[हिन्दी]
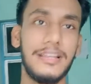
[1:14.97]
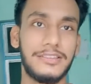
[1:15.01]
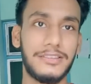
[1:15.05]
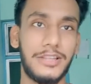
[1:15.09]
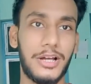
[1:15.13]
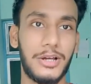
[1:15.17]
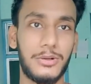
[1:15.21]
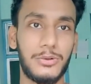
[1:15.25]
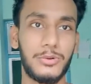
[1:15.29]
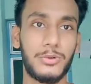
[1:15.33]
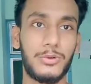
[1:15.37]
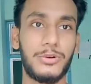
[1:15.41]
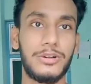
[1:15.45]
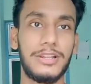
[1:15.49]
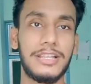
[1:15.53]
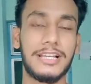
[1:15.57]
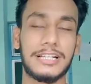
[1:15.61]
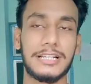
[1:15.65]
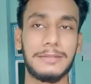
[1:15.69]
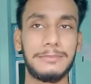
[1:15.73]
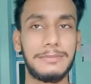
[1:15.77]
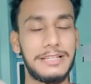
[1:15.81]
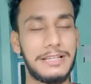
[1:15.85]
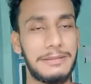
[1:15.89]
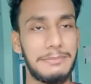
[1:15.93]
धनु गुड़िया
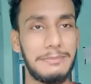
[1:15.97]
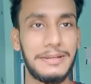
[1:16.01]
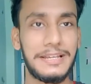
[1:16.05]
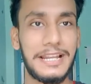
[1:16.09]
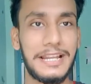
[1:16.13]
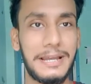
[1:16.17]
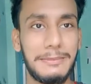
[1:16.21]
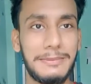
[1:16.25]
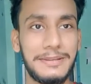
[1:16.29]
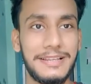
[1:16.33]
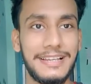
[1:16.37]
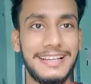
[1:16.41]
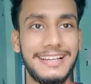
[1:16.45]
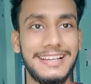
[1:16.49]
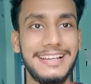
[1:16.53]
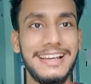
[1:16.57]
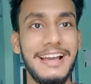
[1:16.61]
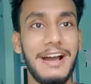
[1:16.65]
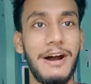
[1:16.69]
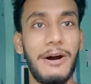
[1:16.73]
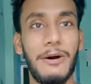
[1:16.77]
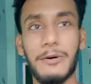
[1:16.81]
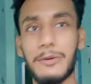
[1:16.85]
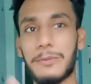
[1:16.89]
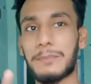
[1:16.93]
का भी है मेरा भी है
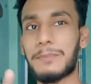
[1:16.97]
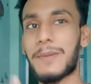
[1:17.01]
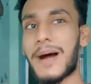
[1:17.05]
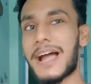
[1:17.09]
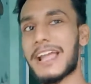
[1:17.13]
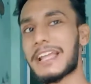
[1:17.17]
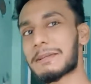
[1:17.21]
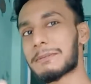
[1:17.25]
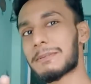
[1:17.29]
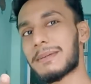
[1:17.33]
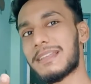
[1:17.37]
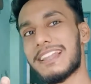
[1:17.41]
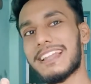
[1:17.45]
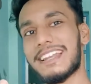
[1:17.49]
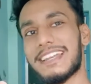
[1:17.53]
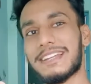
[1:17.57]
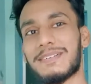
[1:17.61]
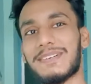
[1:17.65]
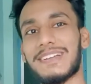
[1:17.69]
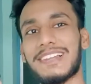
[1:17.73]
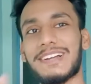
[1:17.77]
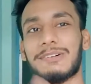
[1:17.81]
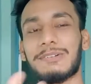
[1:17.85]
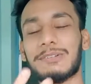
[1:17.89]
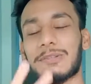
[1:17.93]
और बाइक भी लेने
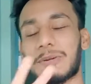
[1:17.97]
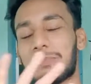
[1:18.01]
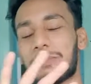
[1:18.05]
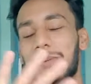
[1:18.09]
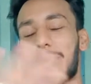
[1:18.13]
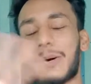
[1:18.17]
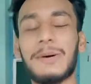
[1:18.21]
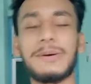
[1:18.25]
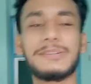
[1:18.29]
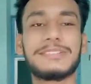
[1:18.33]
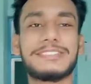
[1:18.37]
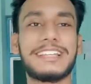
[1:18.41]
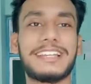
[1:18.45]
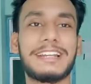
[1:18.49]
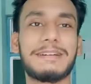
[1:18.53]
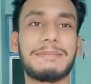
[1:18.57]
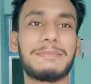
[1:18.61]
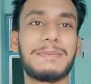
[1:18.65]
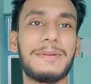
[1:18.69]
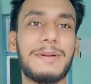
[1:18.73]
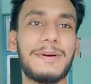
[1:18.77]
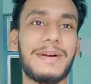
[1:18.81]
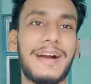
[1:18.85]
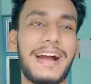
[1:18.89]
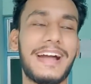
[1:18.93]
वाला हूँ तो बहुत सारा
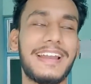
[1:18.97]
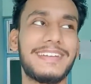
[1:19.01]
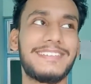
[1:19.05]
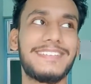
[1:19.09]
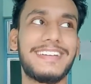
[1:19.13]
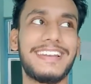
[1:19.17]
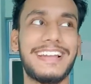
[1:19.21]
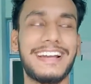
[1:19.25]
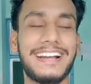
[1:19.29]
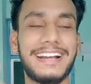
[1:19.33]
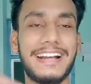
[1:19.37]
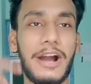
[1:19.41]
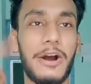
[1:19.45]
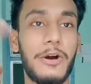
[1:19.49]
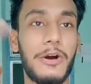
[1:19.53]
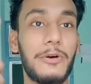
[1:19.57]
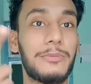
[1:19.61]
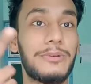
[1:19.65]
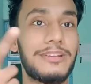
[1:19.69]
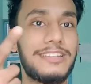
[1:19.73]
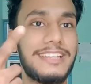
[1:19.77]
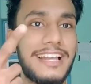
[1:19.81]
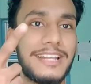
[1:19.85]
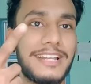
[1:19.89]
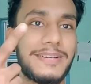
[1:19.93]
ब्लॉग आने वाला है गाँव
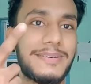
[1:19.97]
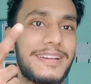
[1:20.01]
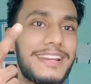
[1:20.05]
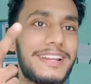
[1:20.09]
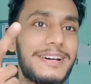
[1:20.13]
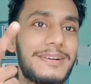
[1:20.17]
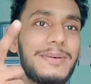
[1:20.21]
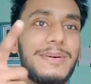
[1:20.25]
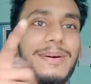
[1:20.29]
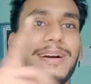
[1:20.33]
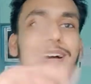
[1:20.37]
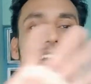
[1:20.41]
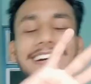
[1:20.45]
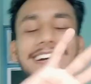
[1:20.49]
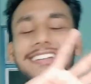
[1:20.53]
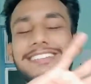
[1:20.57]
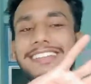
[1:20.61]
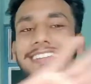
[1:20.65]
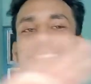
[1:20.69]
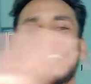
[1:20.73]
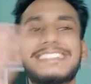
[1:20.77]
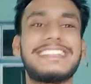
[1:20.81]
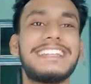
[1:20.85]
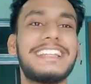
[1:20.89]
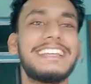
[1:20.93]
भी जाने वाला हूँ तो
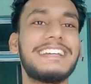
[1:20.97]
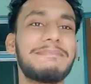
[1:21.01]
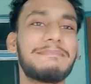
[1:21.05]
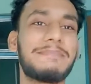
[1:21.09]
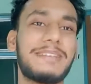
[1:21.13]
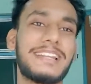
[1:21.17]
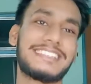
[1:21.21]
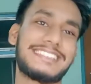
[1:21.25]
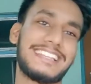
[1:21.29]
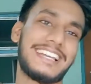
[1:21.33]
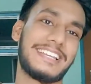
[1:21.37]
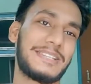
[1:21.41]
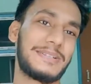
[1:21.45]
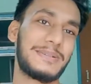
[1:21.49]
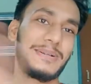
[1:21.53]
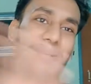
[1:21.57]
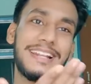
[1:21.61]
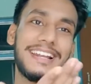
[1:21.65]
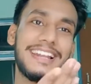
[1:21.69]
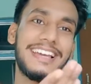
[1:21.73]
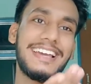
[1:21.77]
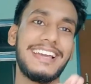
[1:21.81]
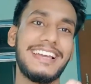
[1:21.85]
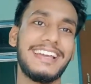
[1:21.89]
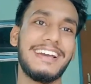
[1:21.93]
इसलिए मेरे साथ
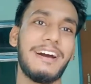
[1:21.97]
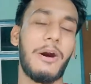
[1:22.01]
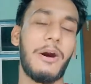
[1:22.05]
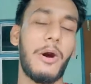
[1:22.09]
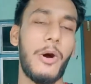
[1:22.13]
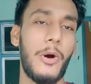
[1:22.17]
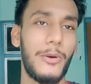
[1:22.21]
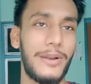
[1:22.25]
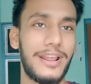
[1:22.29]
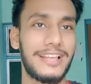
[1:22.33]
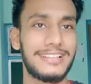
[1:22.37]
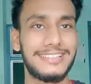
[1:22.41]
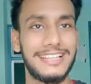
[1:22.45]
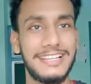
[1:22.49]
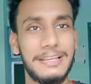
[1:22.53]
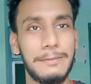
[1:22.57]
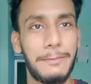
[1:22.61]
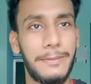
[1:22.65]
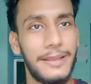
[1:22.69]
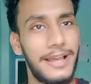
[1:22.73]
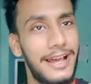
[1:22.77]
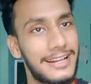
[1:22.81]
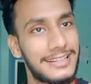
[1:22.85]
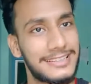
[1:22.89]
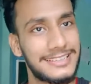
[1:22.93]
जुड़े रहें और ऐसा ही
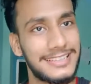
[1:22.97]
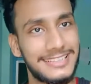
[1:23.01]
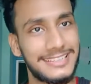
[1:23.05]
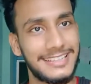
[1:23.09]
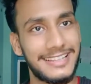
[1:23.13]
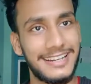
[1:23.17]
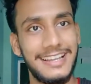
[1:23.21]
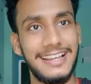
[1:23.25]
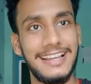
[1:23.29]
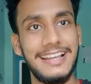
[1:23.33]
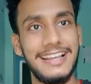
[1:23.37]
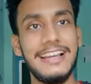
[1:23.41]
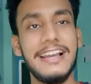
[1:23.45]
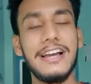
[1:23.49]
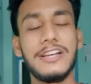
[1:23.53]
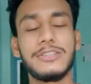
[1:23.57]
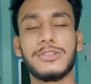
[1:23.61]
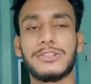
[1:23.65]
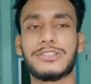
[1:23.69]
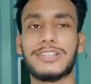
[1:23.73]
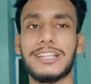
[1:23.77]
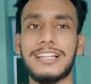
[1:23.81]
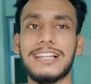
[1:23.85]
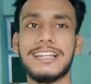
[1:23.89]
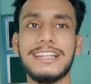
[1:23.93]
प्यार देते रहें
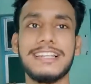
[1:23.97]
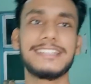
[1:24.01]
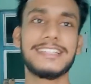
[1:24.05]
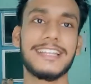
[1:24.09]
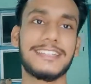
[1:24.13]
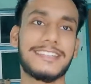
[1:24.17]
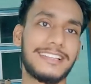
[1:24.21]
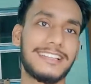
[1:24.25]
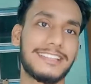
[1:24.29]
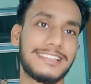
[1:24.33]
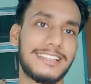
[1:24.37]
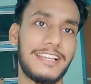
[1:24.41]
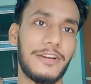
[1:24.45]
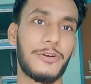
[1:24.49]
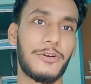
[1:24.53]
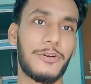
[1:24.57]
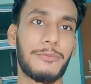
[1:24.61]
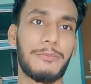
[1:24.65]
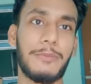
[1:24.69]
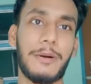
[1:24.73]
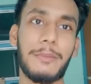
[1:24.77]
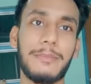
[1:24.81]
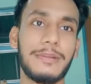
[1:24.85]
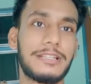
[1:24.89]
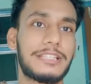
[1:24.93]
तो चलिए नीचे चलते हैं और
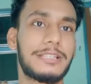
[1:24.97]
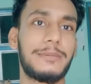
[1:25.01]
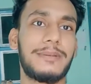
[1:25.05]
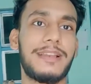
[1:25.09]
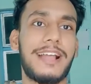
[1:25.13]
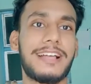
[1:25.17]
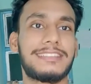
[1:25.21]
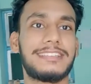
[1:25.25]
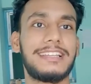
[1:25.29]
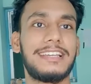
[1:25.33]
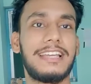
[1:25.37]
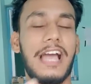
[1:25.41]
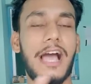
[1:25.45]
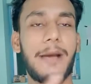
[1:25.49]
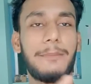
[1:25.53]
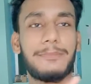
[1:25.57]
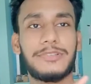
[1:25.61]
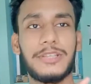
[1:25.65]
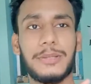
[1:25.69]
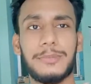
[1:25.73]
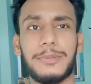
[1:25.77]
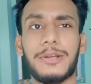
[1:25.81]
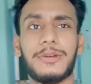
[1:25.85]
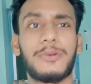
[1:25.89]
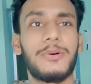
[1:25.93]
मम्मी से मिलाते हैं आप
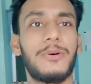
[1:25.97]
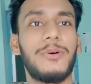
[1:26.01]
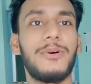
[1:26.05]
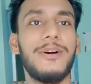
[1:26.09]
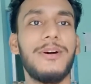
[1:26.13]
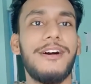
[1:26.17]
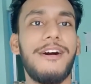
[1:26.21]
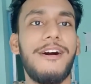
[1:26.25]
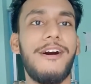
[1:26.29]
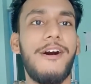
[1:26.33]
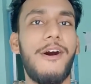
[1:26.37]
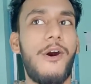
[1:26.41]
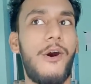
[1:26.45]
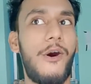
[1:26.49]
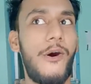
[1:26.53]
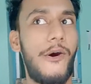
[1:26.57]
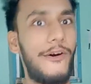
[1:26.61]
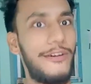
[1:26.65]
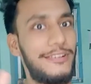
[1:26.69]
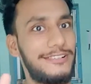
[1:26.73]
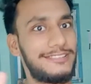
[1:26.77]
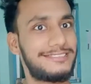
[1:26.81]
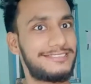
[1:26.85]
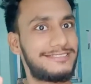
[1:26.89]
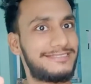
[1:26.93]
सभी को
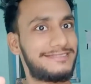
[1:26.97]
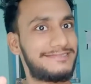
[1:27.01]
और